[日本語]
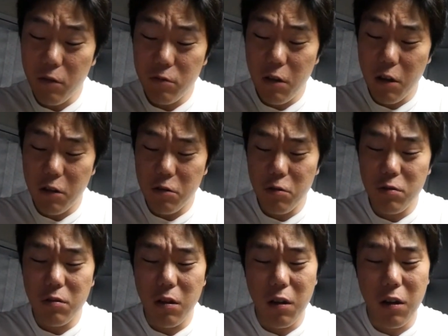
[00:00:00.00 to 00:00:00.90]

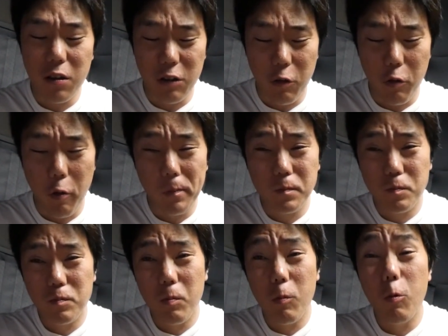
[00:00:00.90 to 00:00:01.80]
ステーキソースがかかったこの
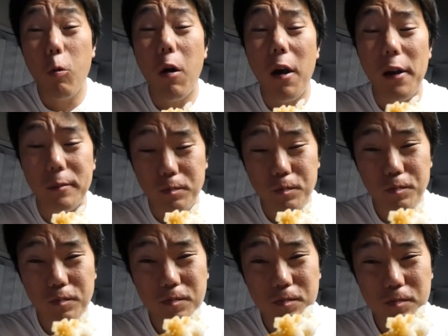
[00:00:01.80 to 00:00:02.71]
ご飯
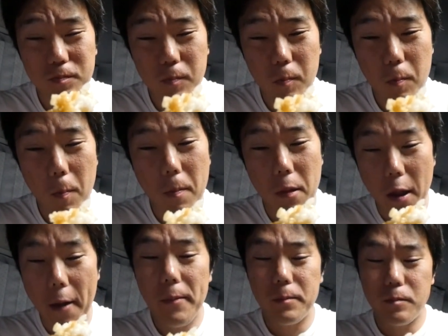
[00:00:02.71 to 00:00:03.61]

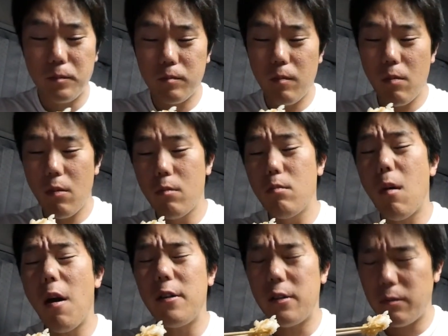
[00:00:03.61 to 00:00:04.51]
ねう
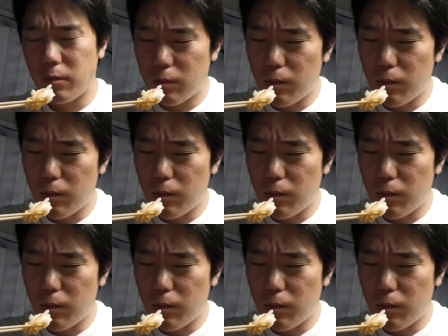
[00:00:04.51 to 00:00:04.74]
まい